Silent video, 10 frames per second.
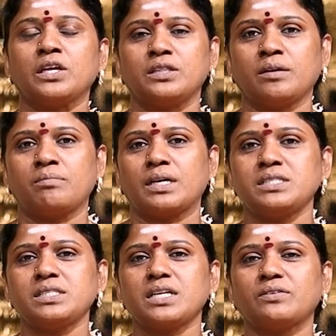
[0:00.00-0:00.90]
இந்த
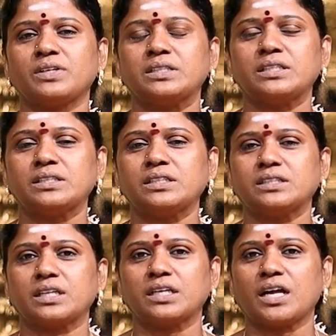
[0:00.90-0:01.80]
மஞ்சள் வந்து
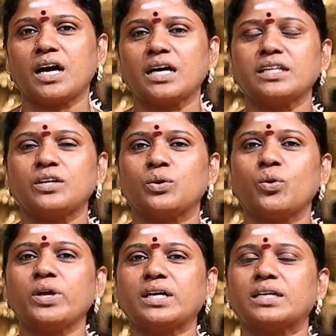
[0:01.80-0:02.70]
தீராத
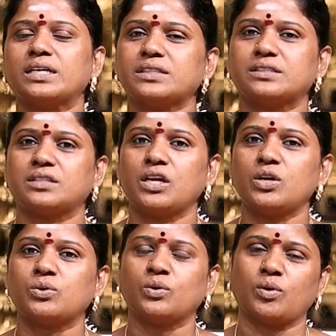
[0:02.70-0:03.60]
நோய்களை
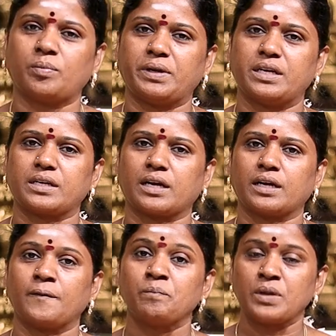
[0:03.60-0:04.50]
தீக்கும்
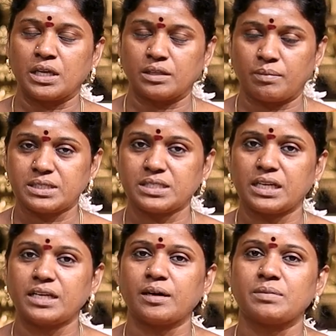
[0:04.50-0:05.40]
அப்படின்றாங்க இந்த
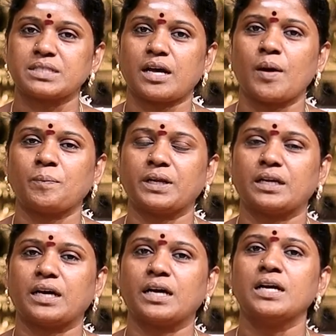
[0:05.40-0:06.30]
மஞ்சளை நம்ம
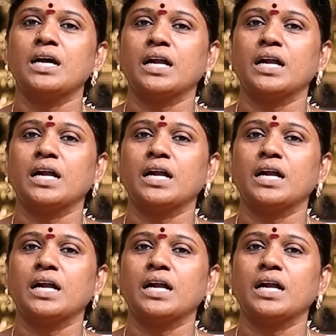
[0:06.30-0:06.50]
சாப்பிடலாம்